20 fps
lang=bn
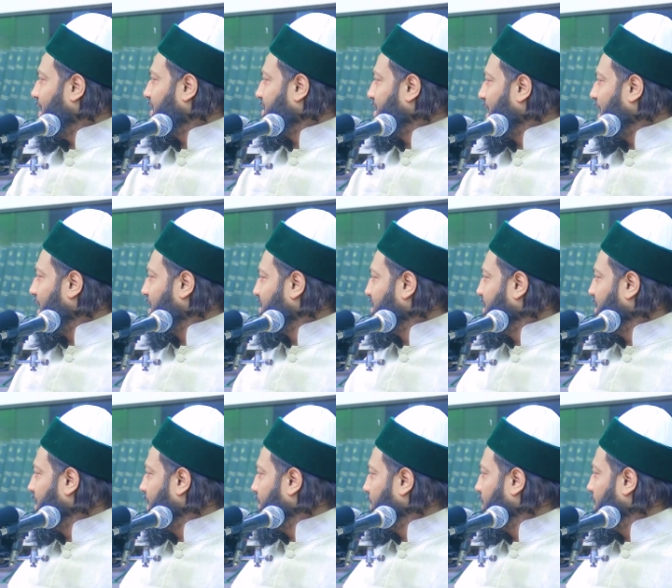একটা
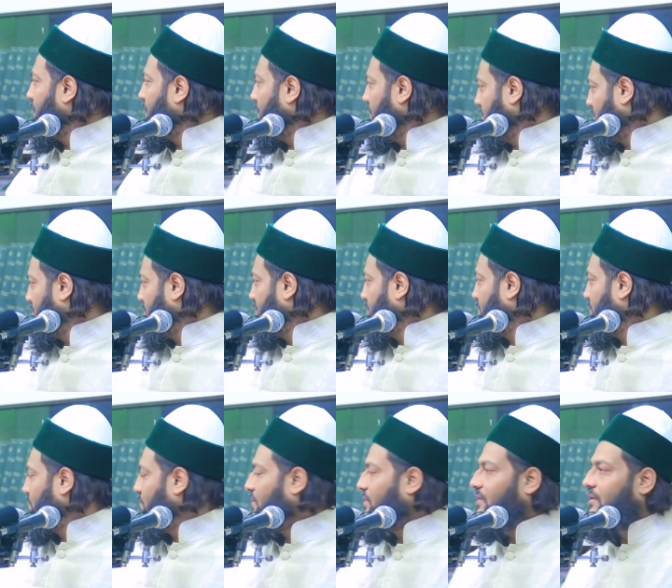রাজনীতি আমাদের
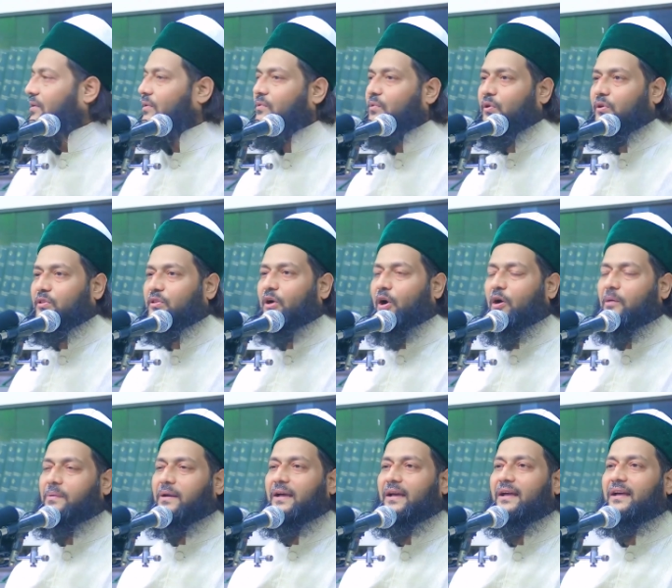করতে
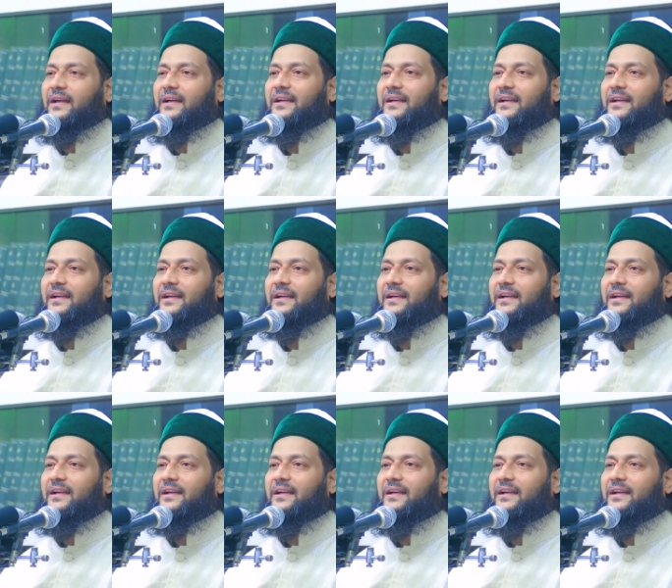হবে